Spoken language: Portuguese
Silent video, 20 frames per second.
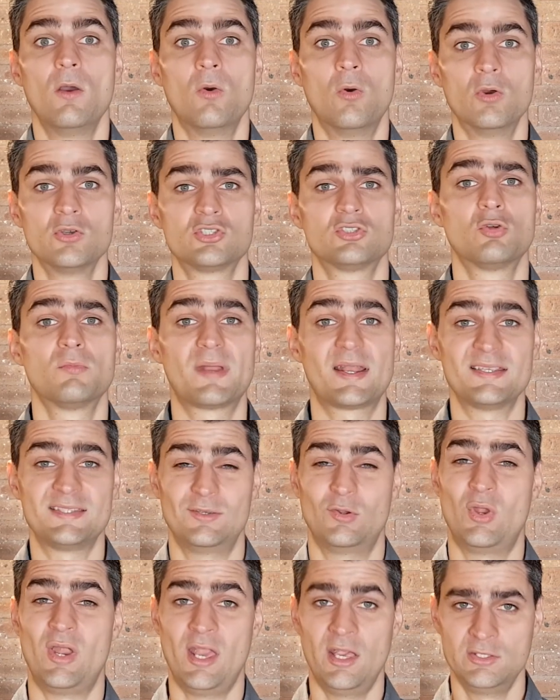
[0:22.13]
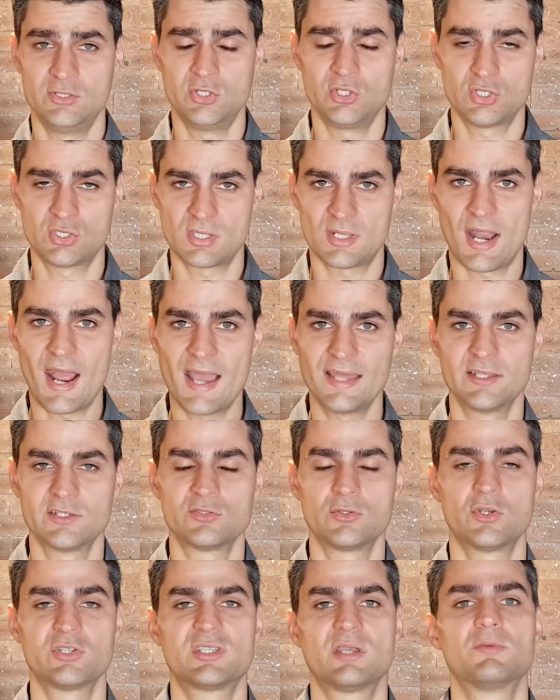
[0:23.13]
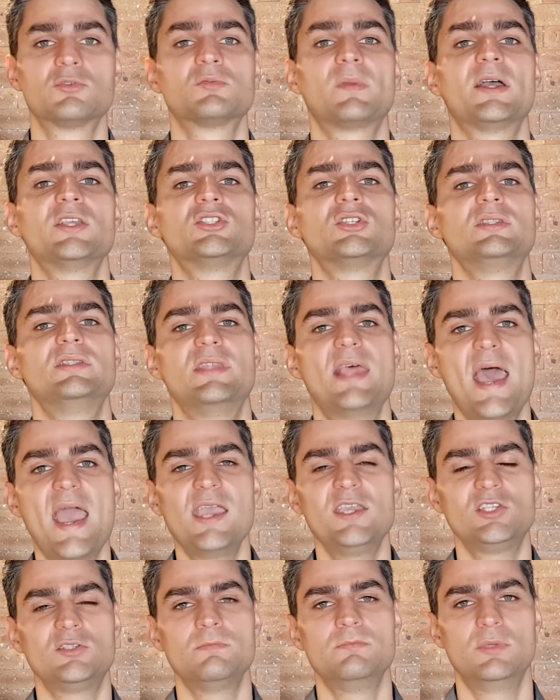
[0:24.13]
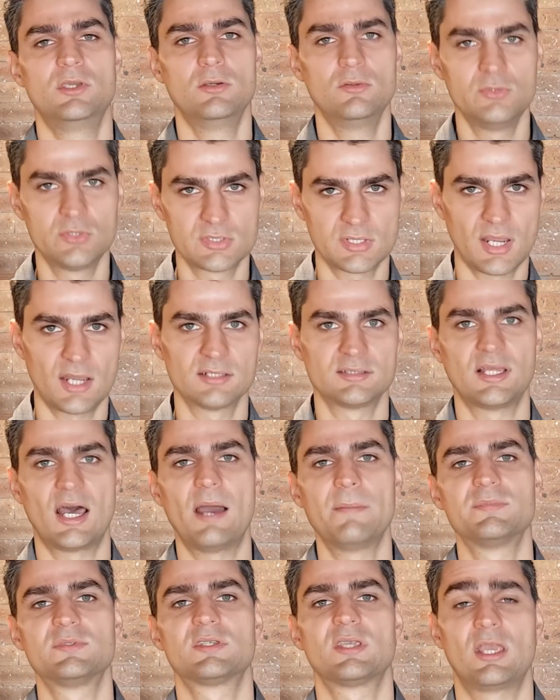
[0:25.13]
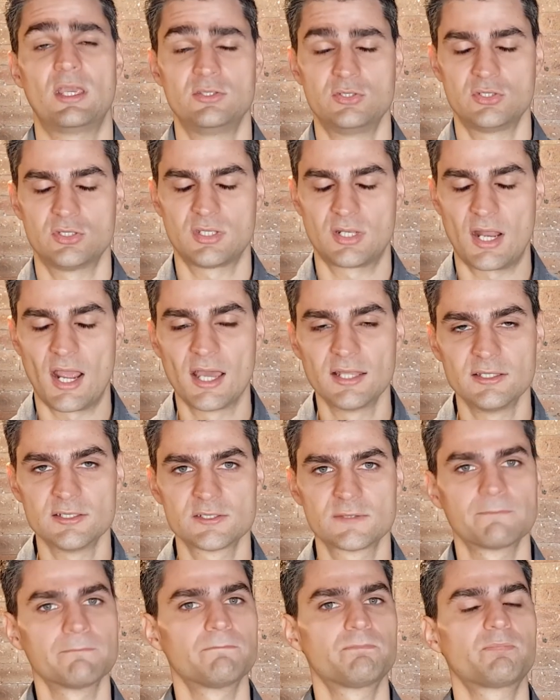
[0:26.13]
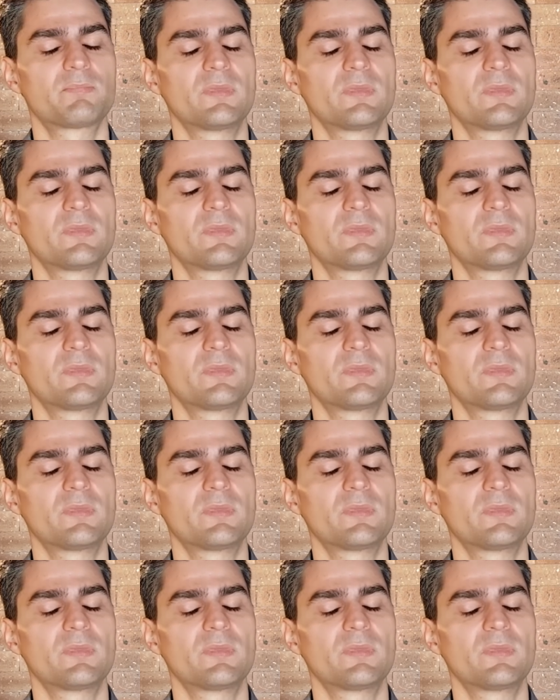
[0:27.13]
Hoje no Brasil registradas, nós temos mais de 10 mil startups registradas.